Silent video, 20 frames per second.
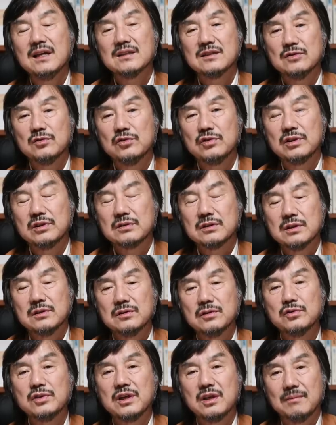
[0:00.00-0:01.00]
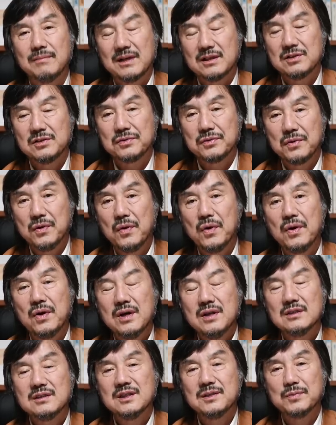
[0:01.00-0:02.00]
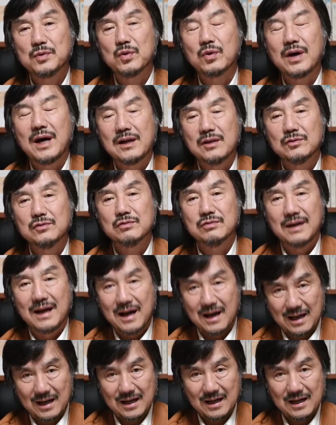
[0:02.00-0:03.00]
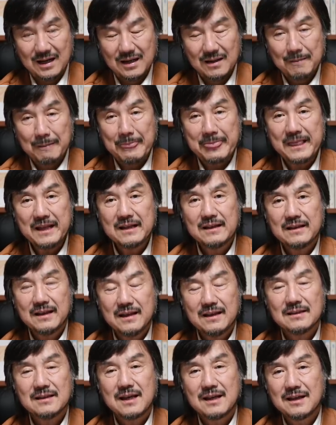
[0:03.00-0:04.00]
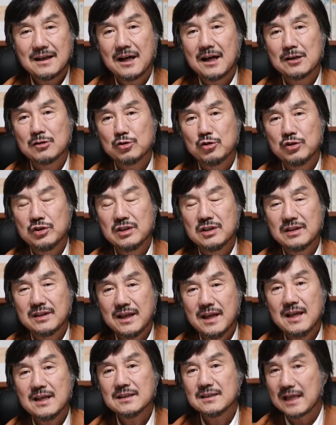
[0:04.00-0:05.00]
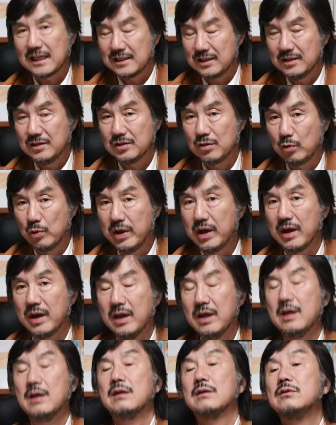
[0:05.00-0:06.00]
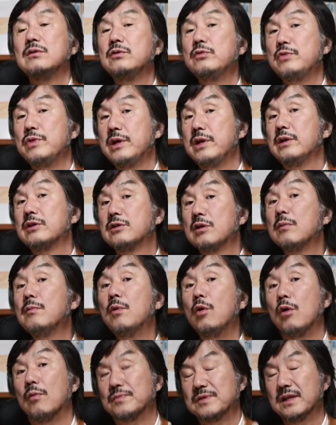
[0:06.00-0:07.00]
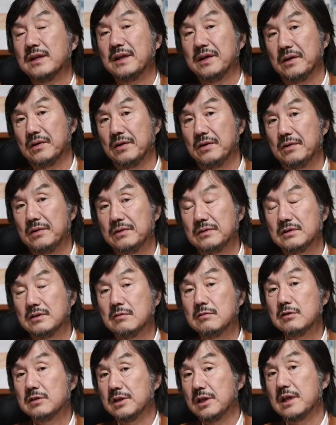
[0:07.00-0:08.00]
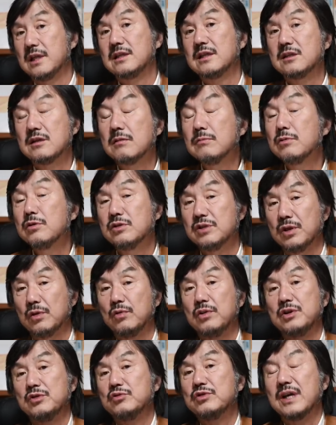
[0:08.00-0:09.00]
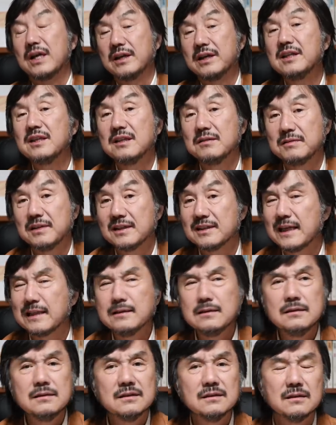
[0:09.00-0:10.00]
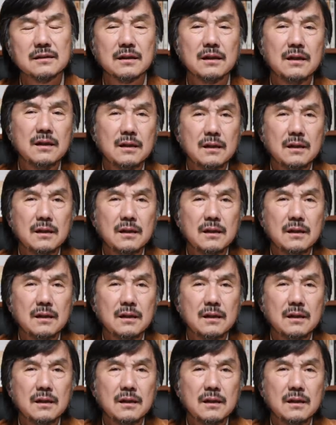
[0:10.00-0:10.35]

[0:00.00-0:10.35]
천도, 천도제를 마치고 집으로 가는구나 이렇게 생각할 수 있는 게 사진이죠. 왜? 그 외에는 정보가 없잖아요. 저를 저희한테 정보를 제공해 주지 않기 때문에 사진은